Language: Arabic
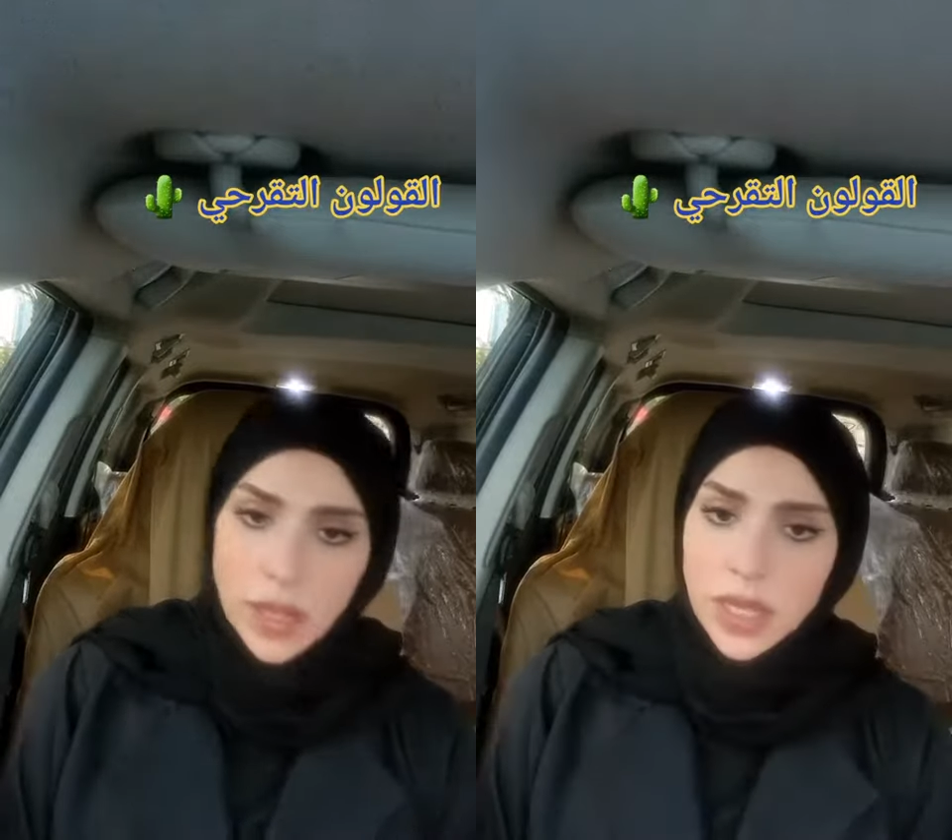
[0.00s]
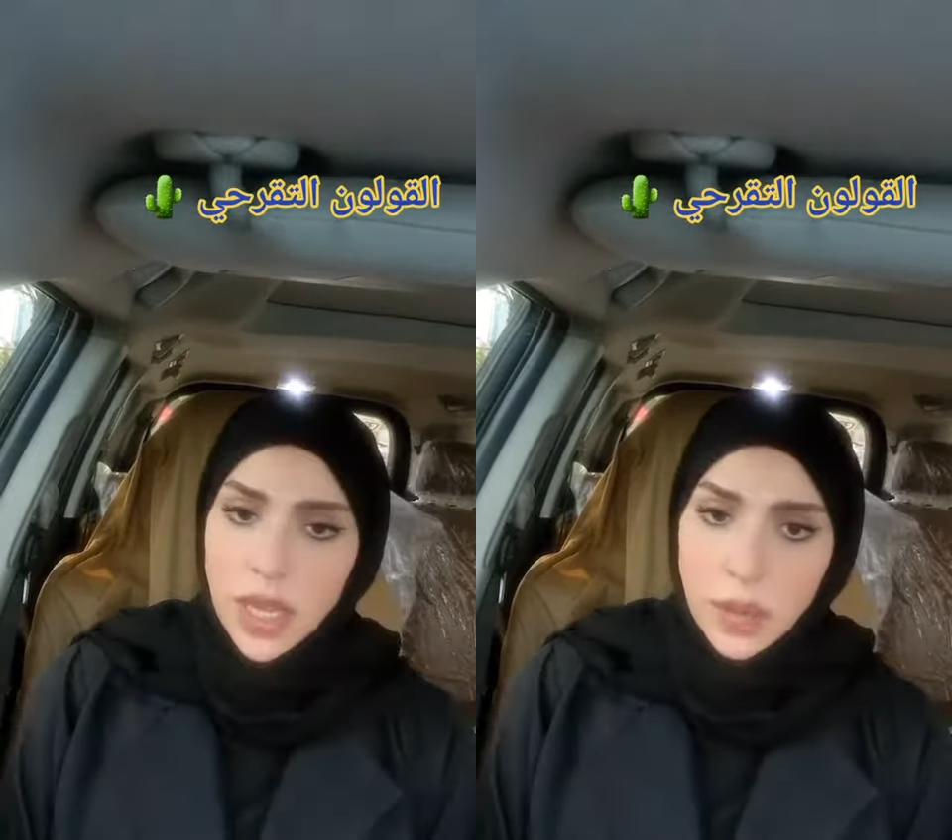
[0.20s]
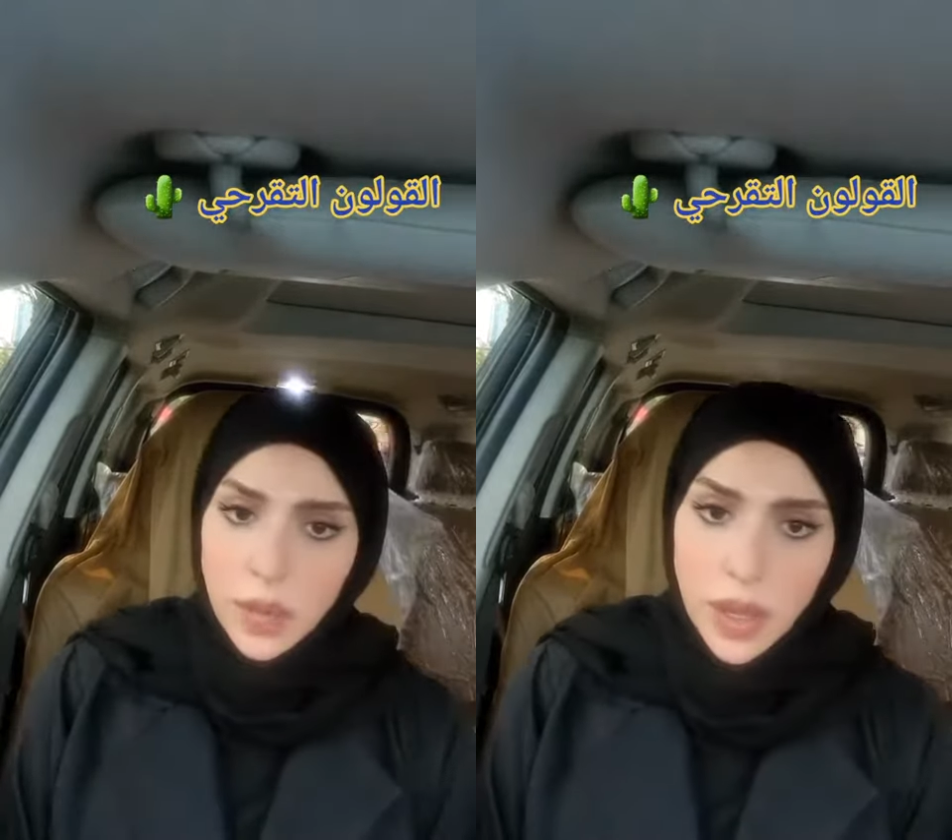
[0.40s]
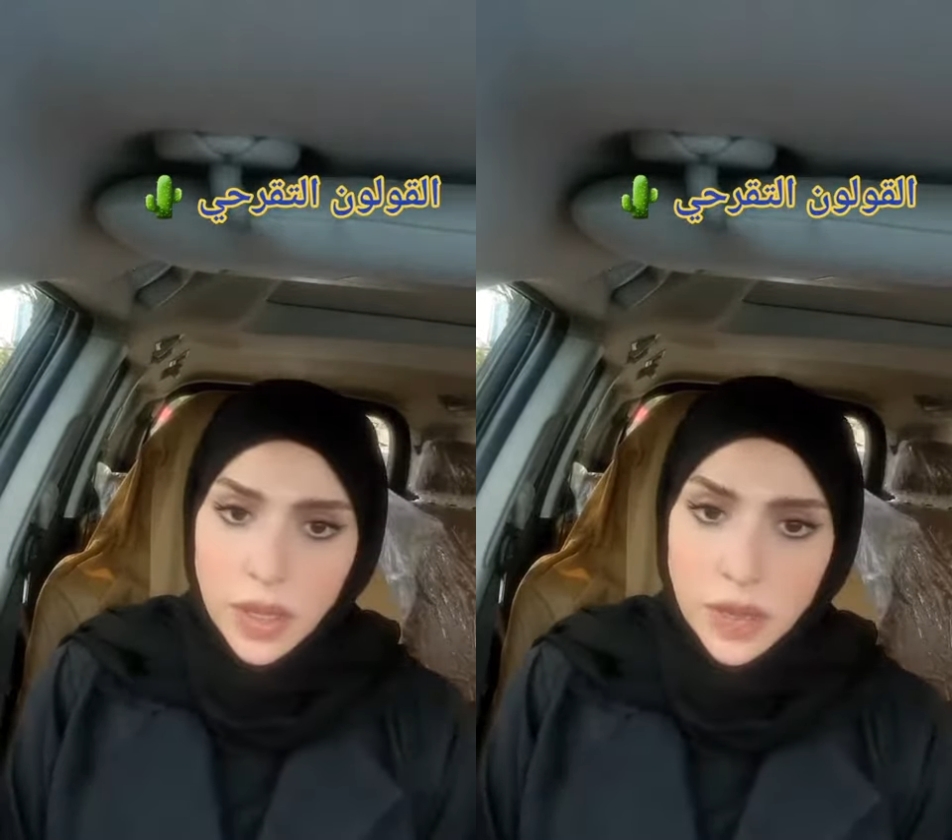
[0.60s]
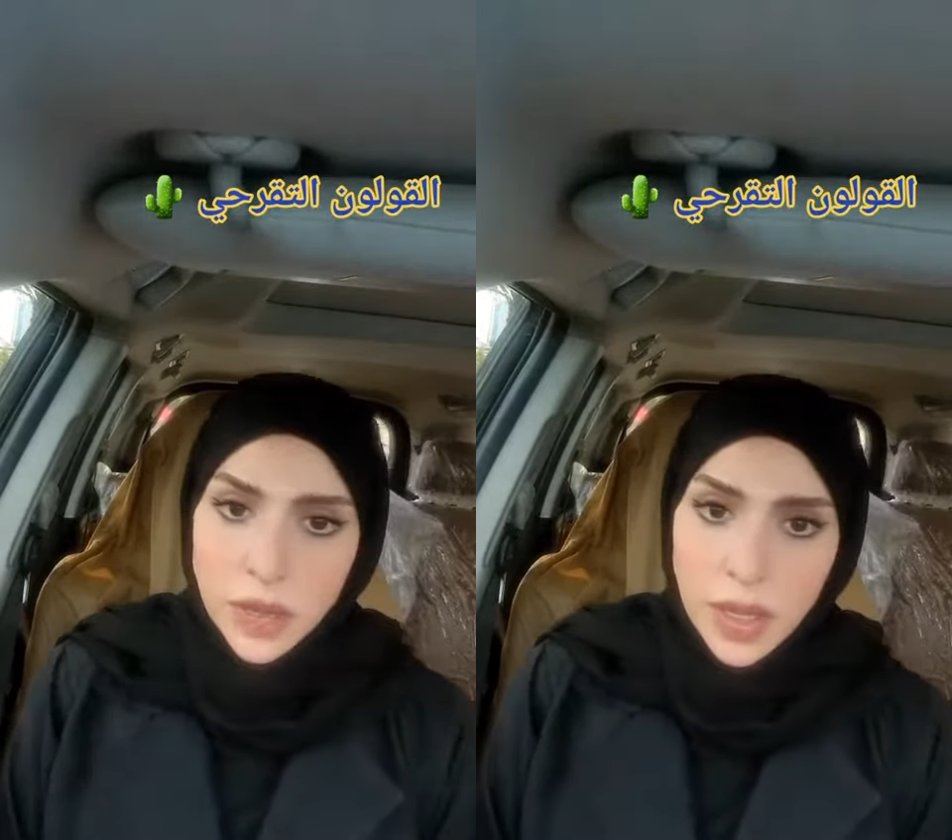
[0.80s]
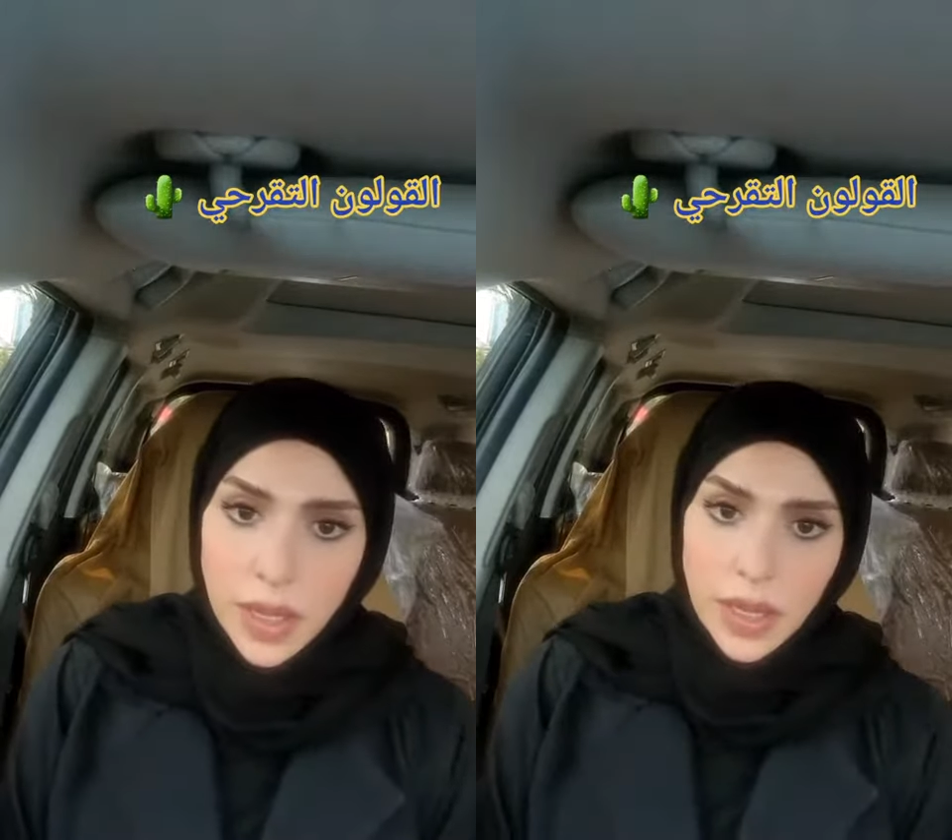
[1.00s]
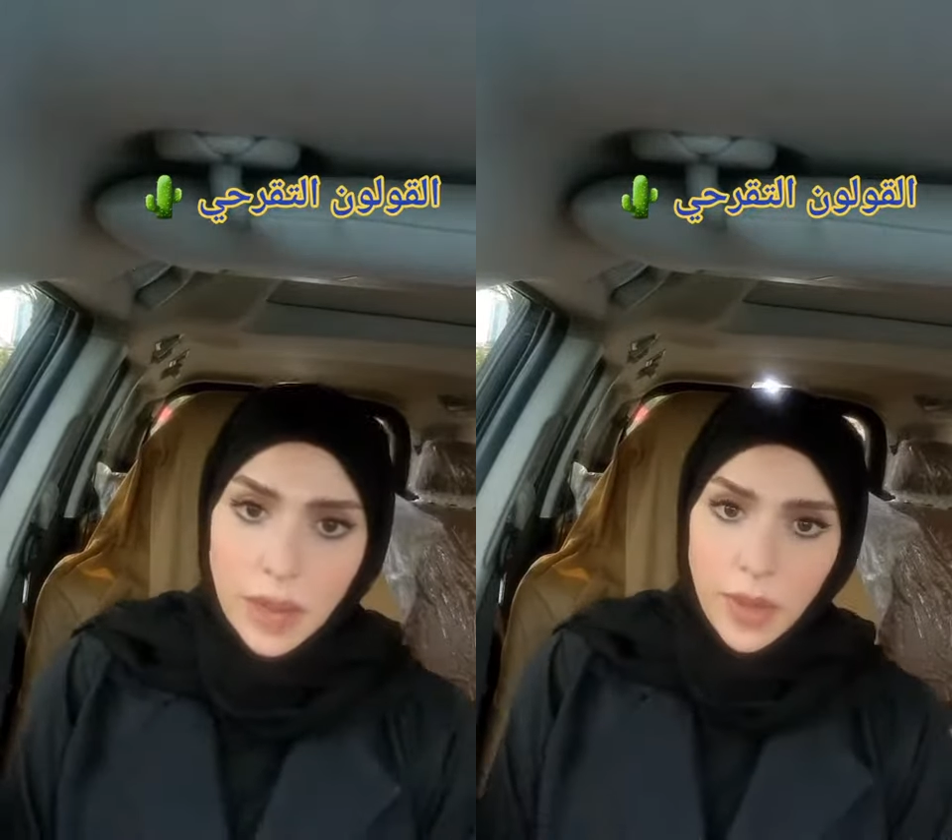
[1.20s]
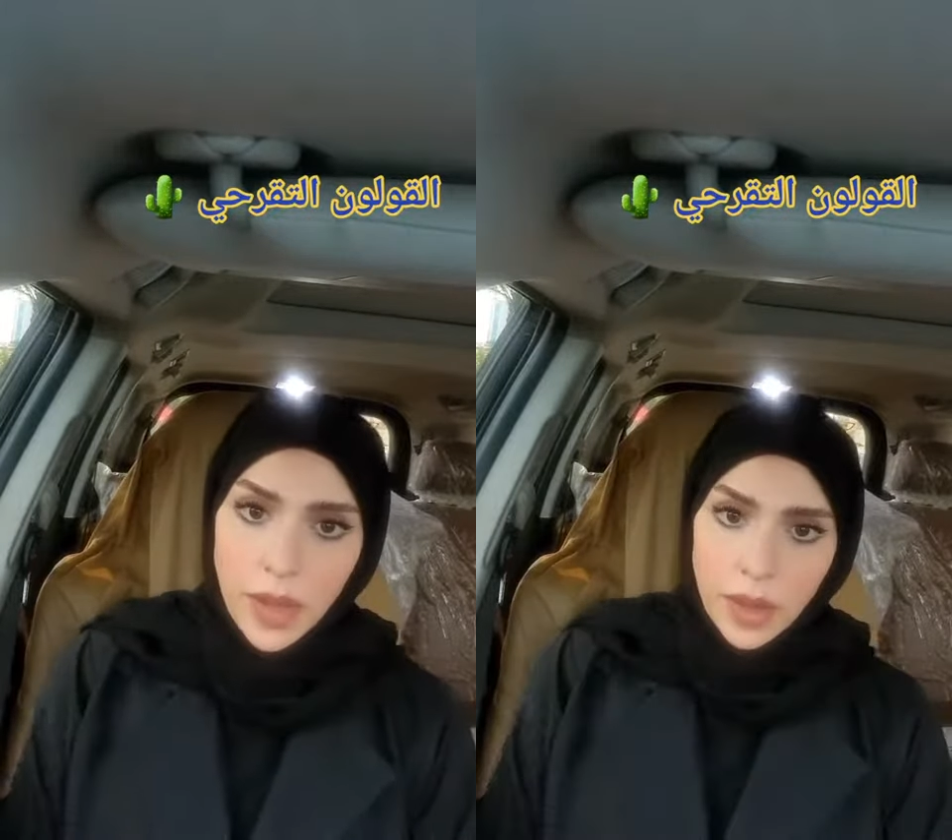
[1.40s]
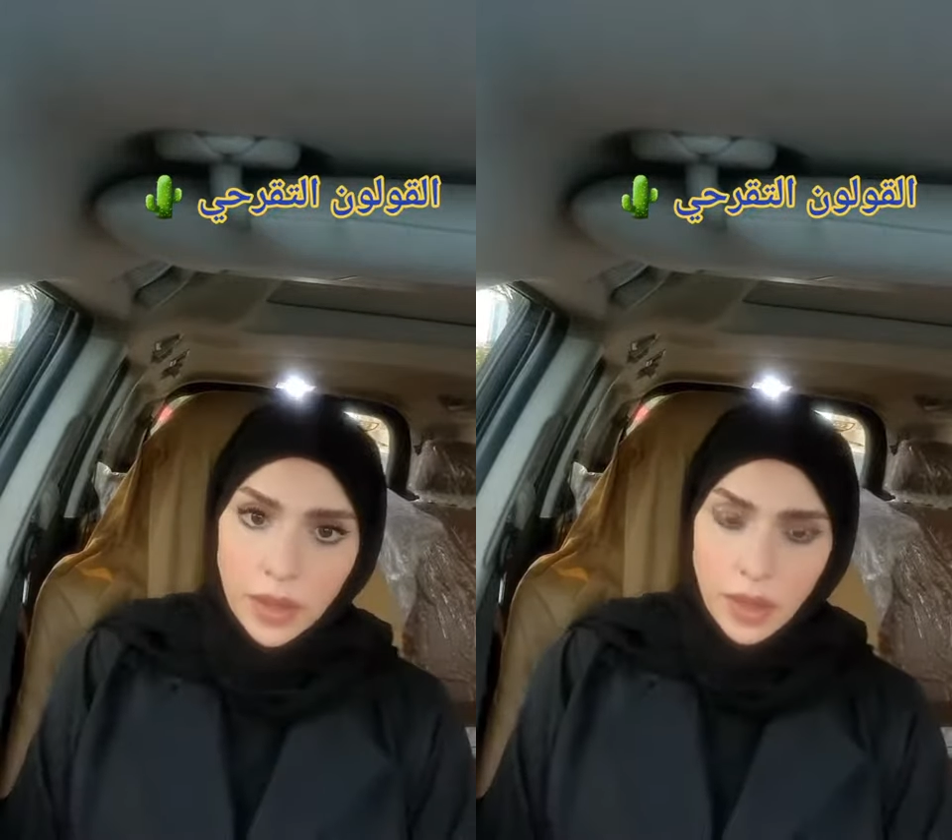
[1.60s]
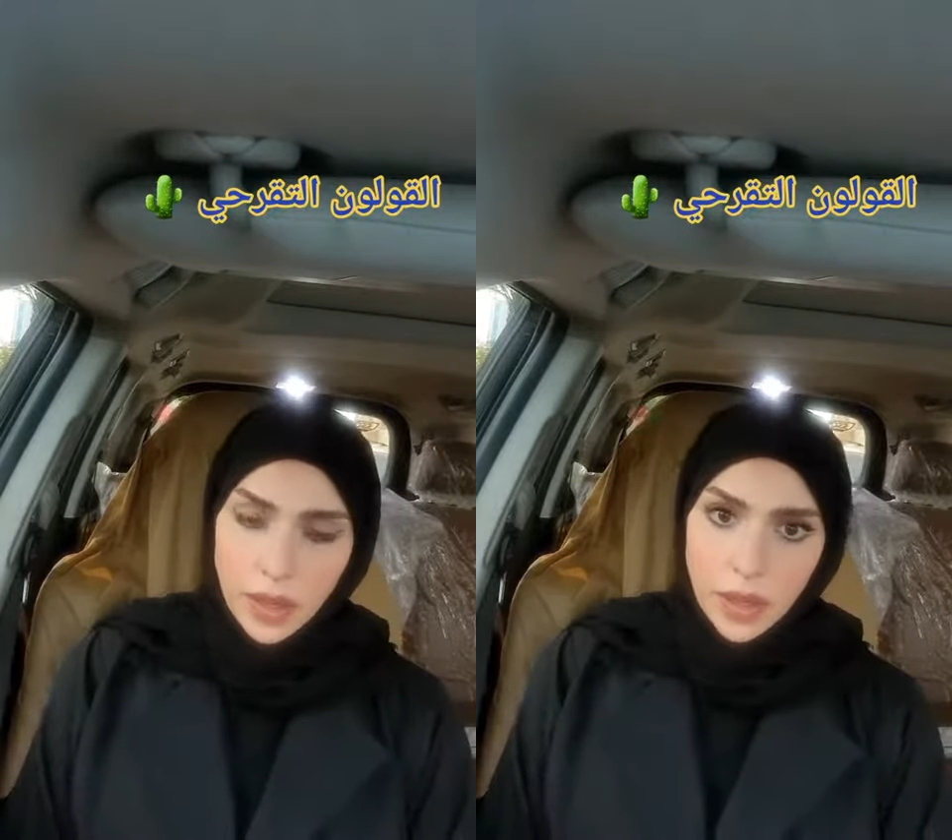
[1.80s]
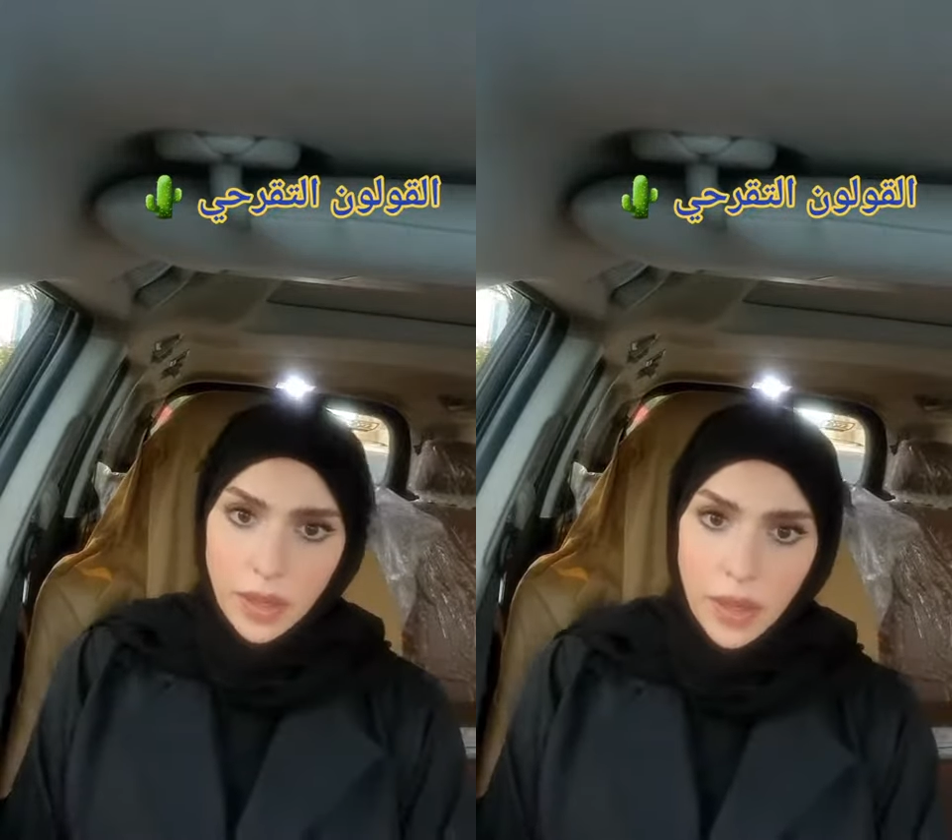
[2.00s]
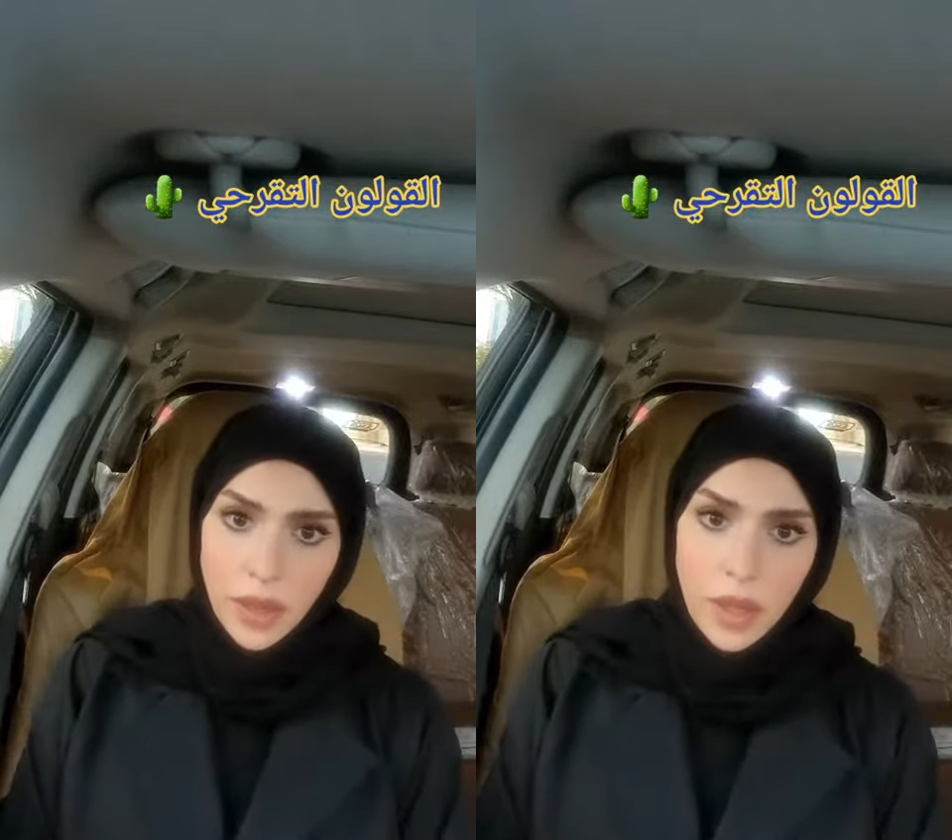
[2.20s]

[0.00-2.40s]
التهابات في الأمعاء الغليظة